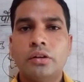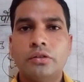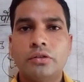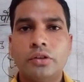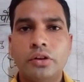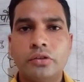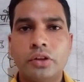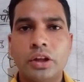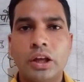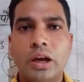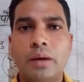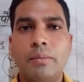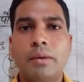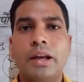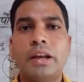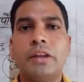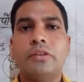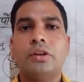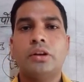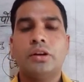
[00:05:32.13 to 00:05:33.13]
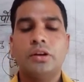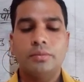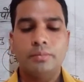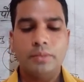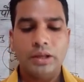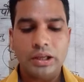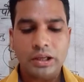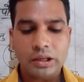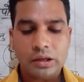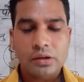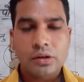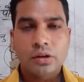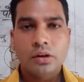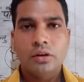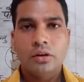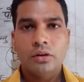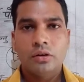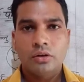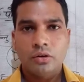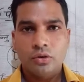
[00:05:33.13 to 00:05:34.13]
जिससे हमारे शरीर में
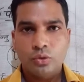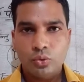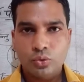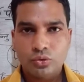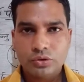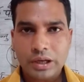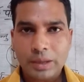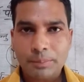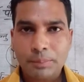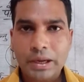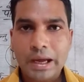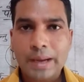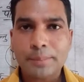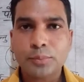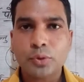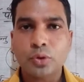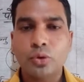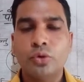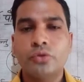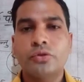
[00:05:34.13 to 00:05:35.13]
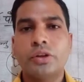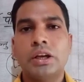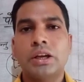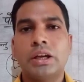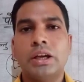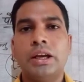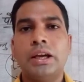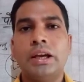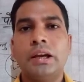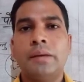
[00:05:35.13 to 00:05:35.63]
ऊर्जा प्राप्त हो सके